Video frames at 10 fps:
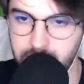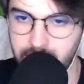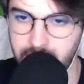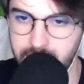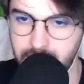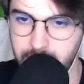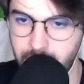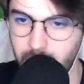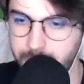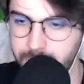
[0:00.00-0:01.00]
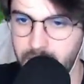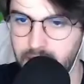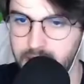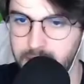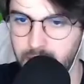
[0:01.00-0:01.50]
entrata che però dobbiamo
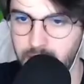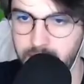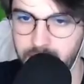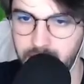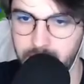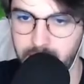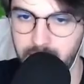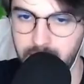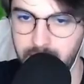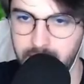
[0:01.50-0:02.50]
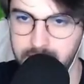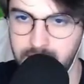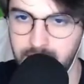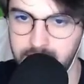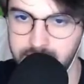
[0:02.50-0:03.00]
un attimo capire perché la
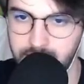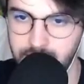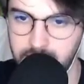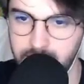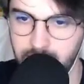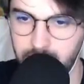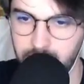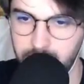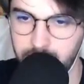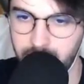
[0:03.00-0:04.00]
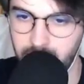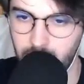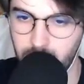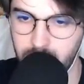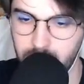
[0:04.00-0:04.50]
casa effettiva la vogliamo
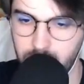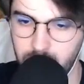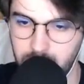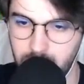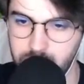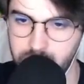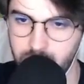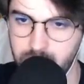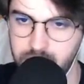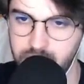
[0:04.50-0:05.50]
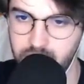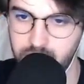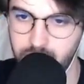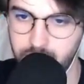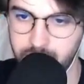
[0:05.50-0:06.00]
fare qua con questo qua al
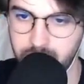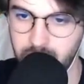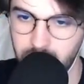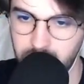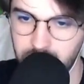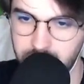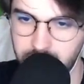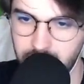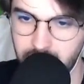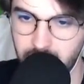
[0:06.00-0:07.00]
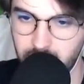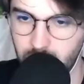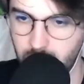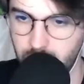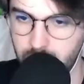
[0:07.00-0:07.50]
centro. Quindi 3,
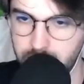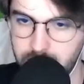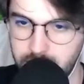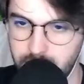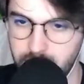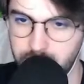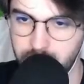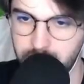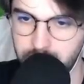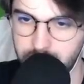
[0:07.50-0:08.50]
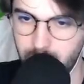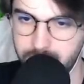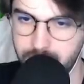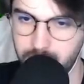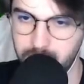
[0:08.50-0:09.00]
4,
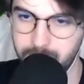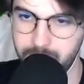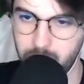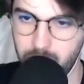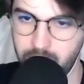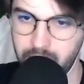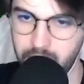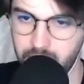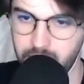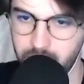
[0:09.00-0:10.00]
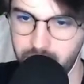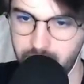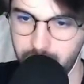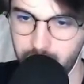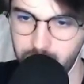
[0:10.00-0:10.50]
4. Ok, ora devo
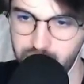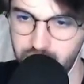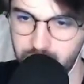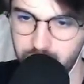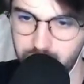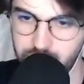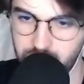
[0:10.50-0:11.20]
tirare fuori un cerchio.